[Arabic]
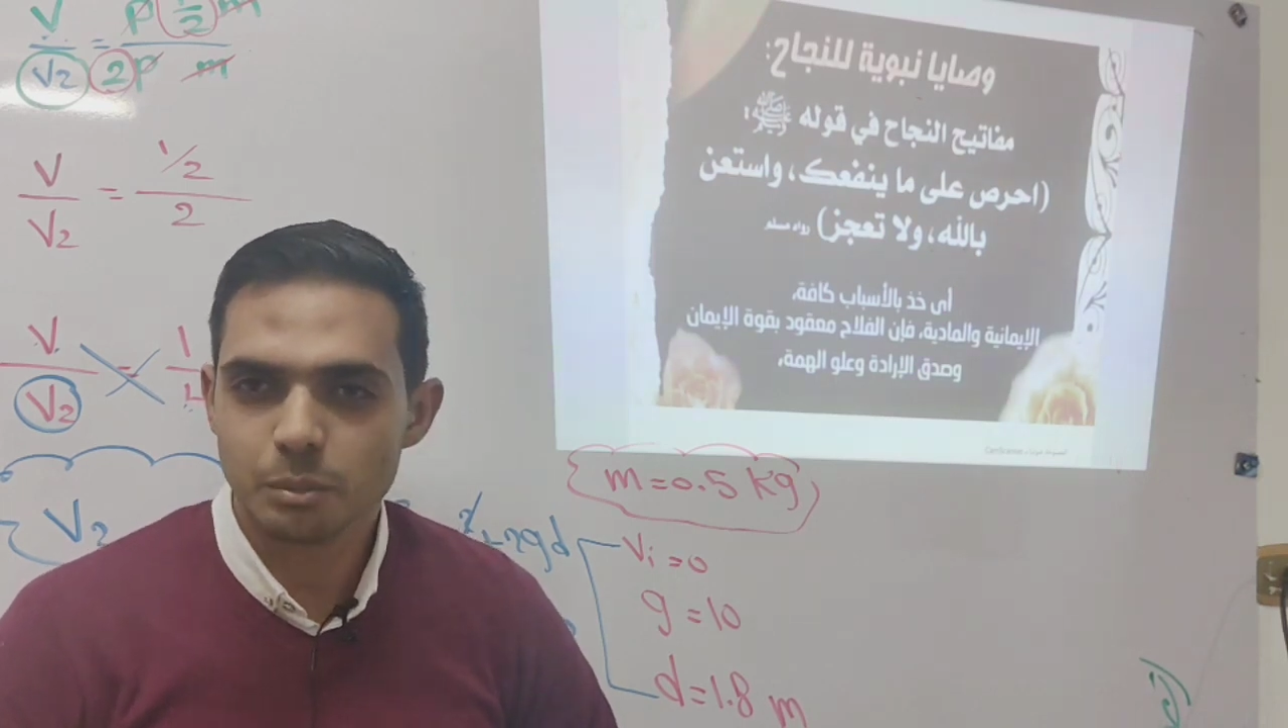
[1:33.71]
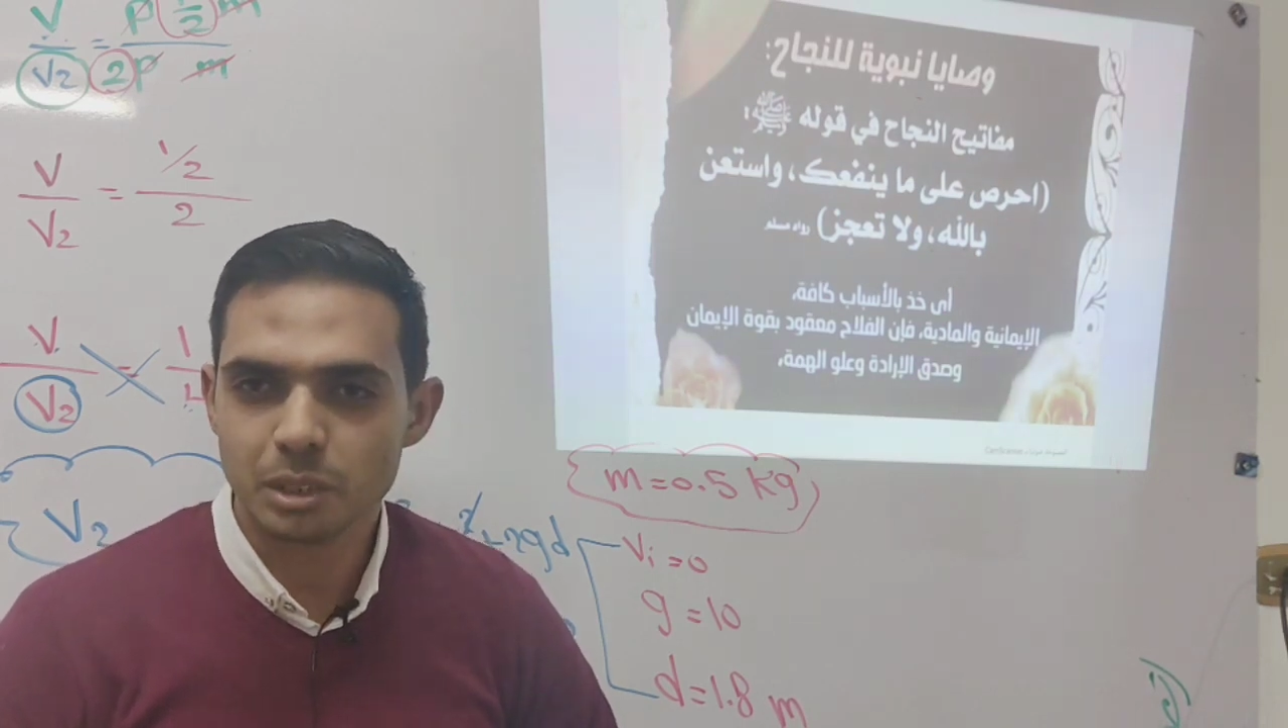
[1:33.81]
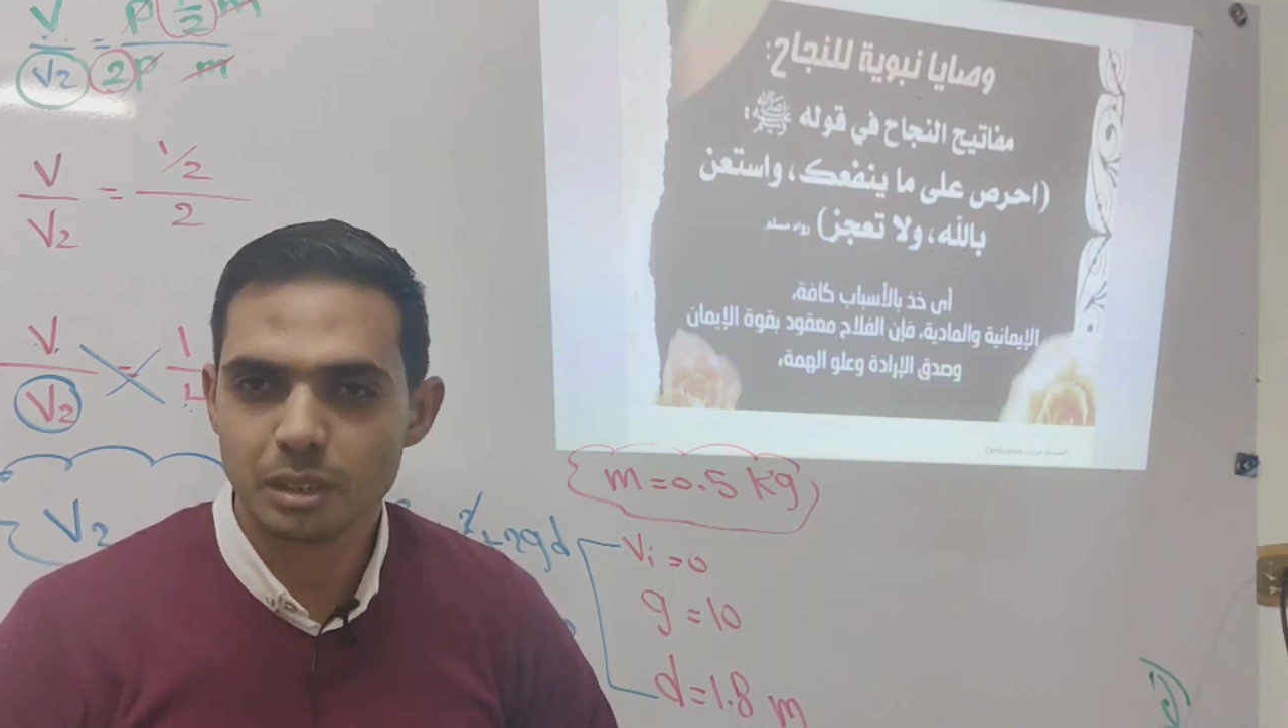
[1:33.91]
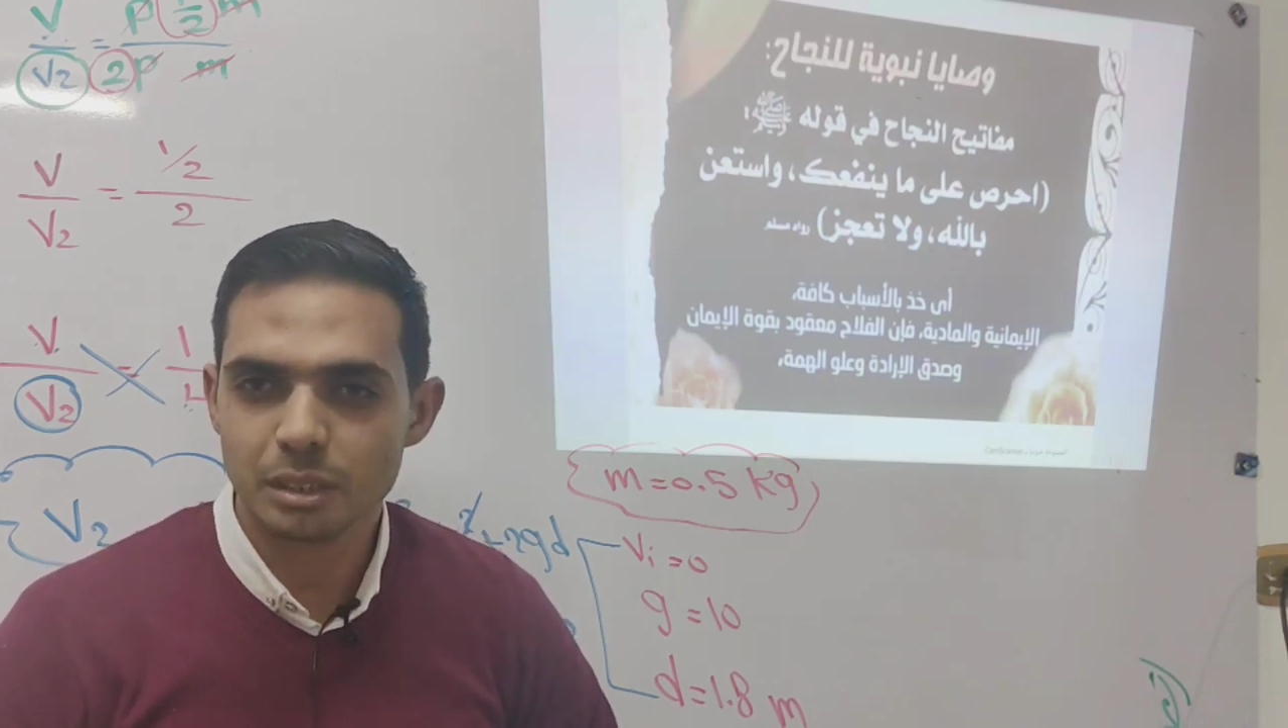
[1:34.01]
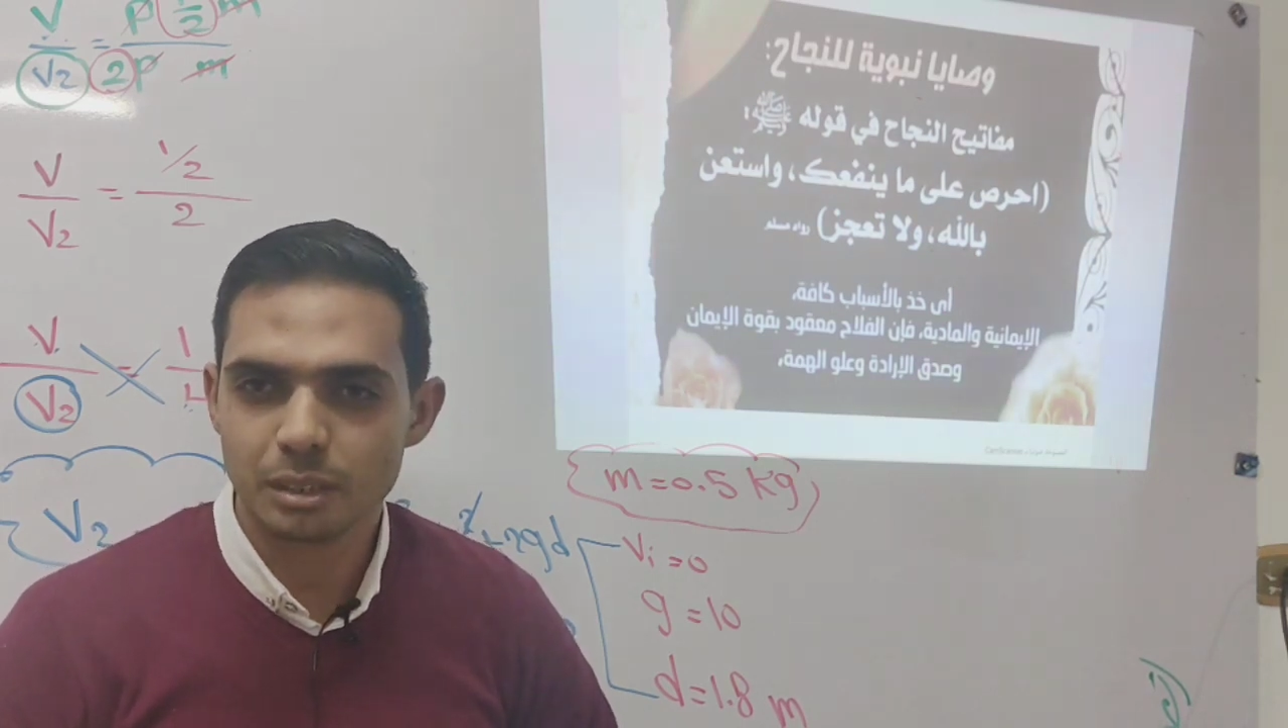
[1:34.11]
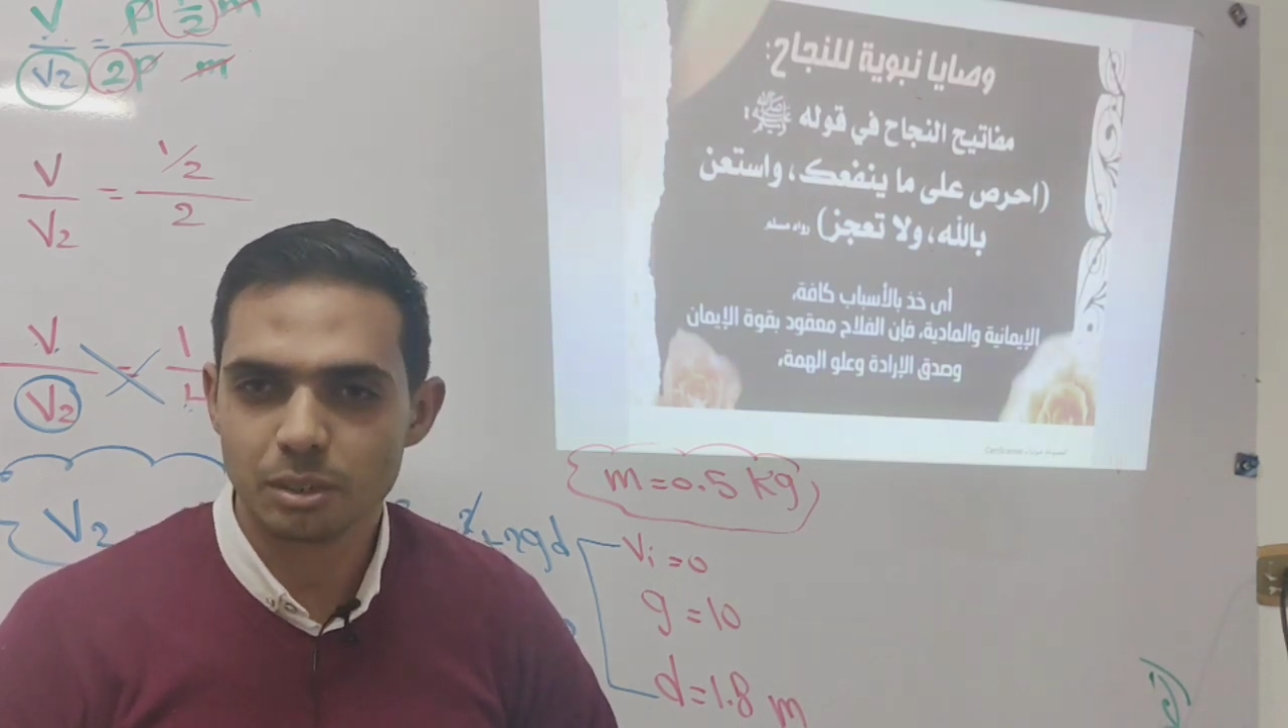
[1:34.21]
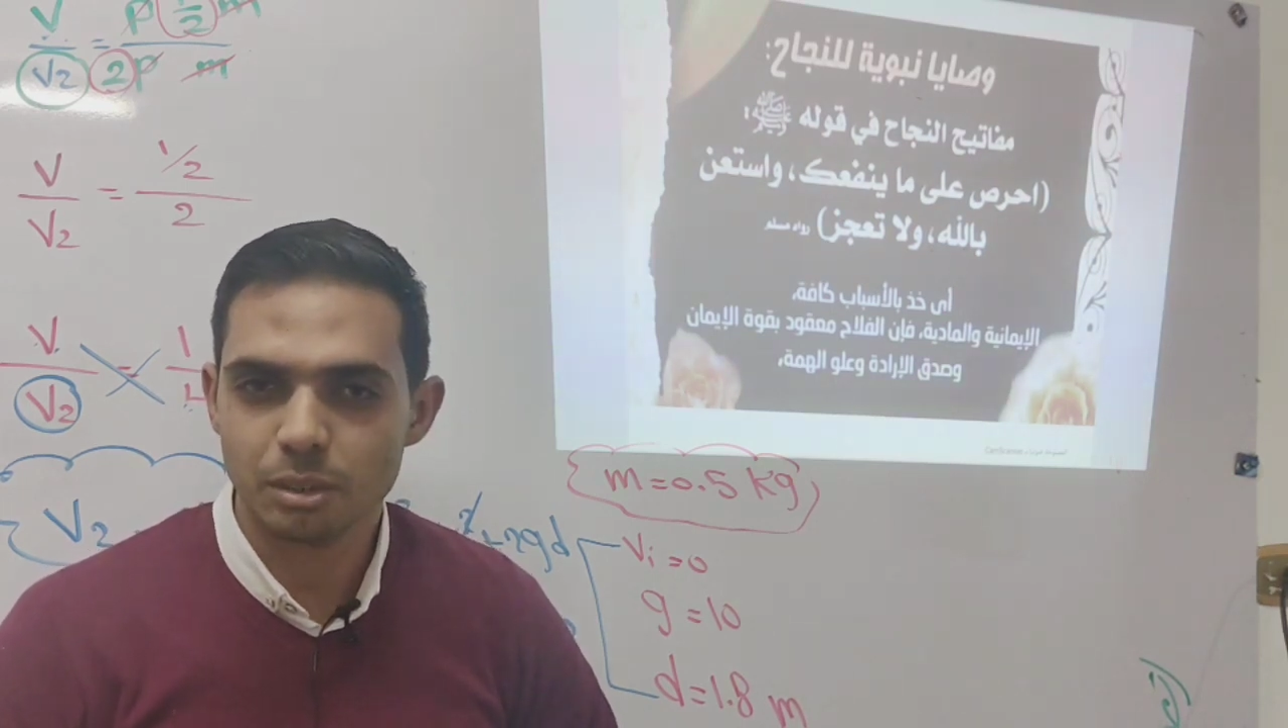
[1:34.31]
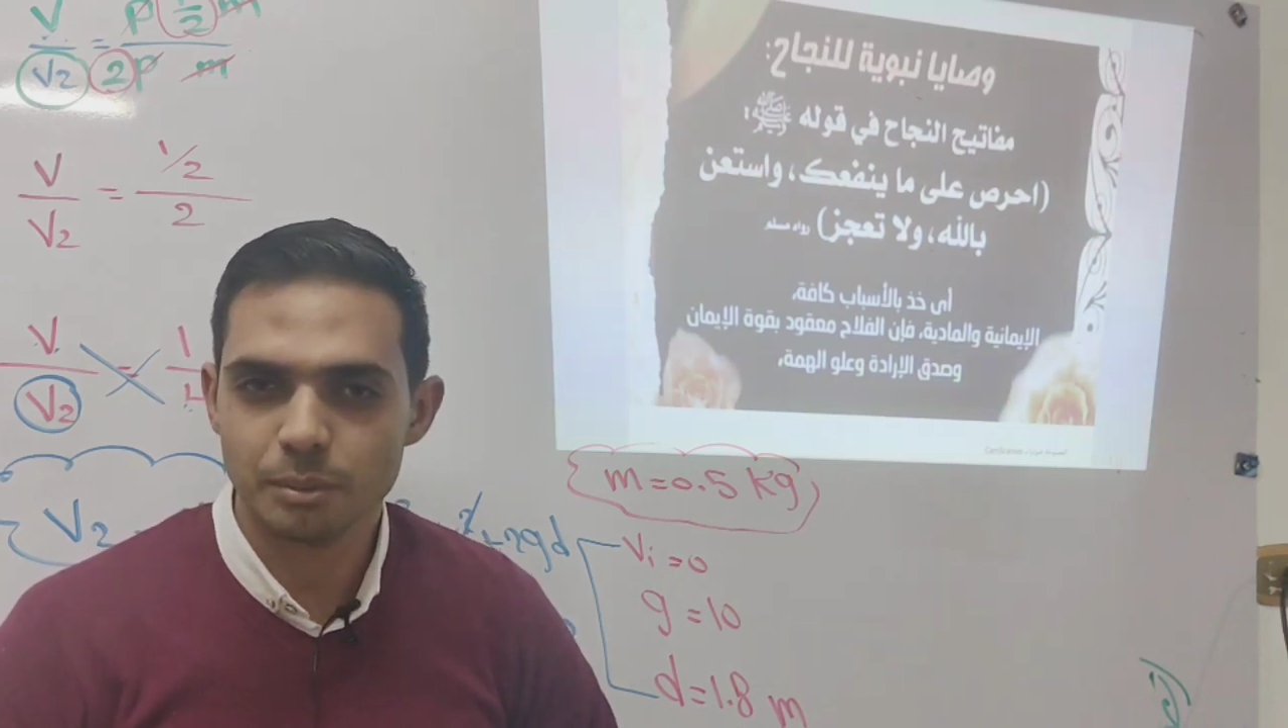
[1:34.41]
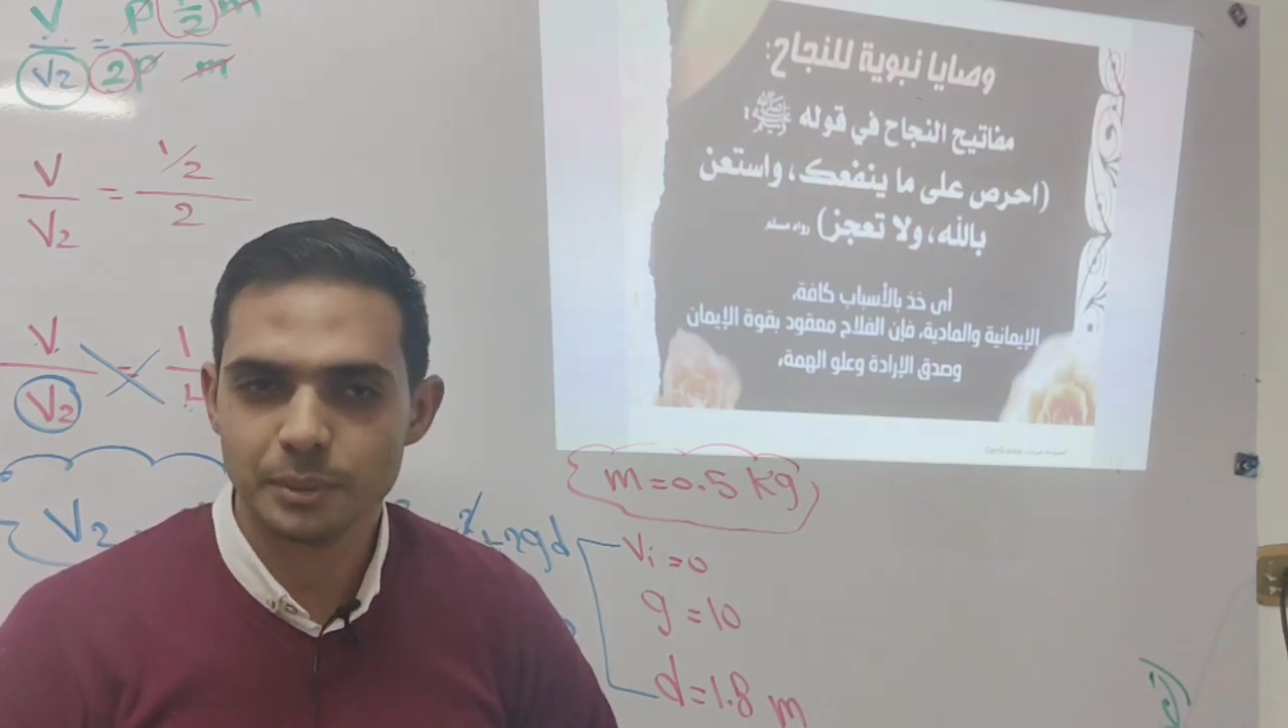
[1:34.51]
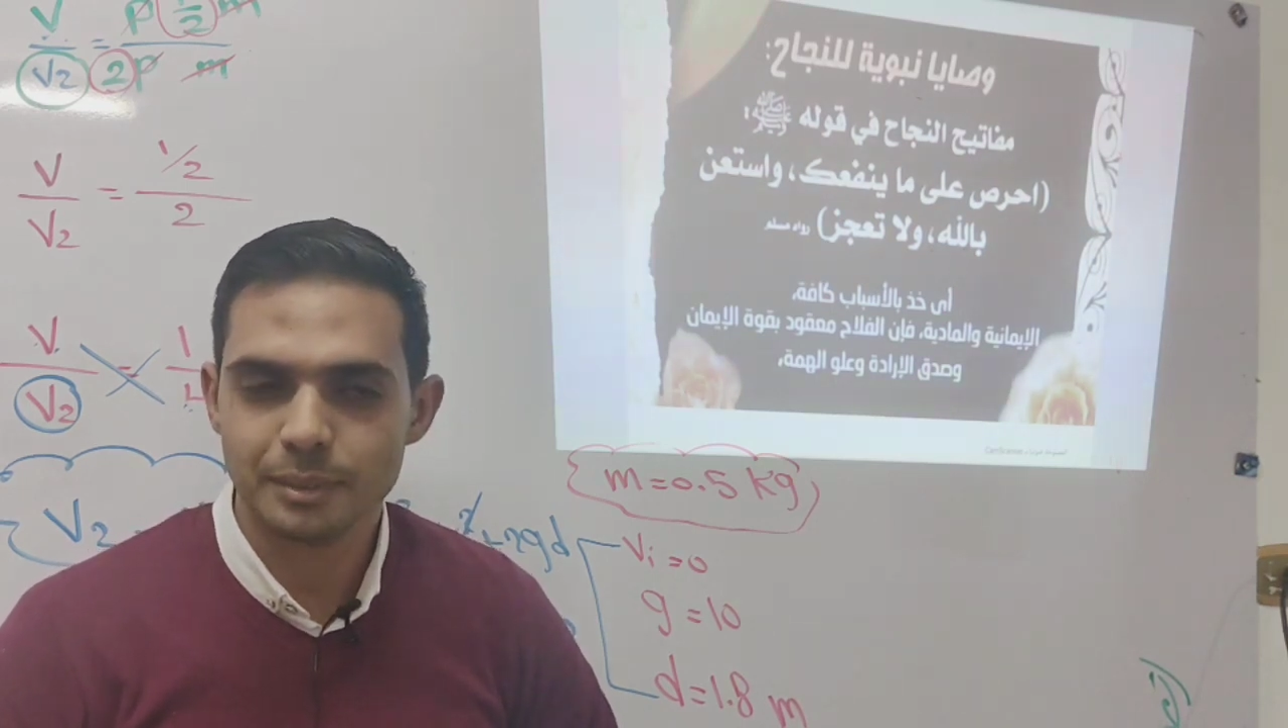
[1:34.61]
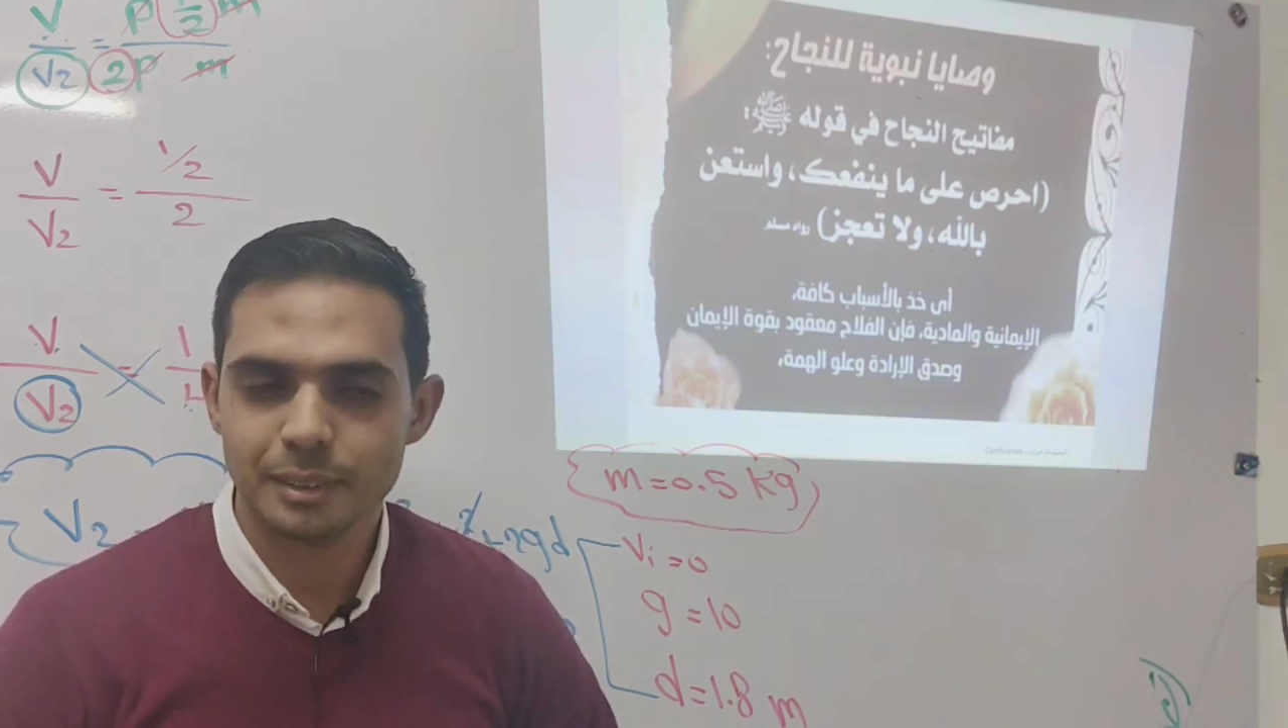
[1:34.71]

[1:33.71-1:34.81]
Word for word: المذاكره انا طالب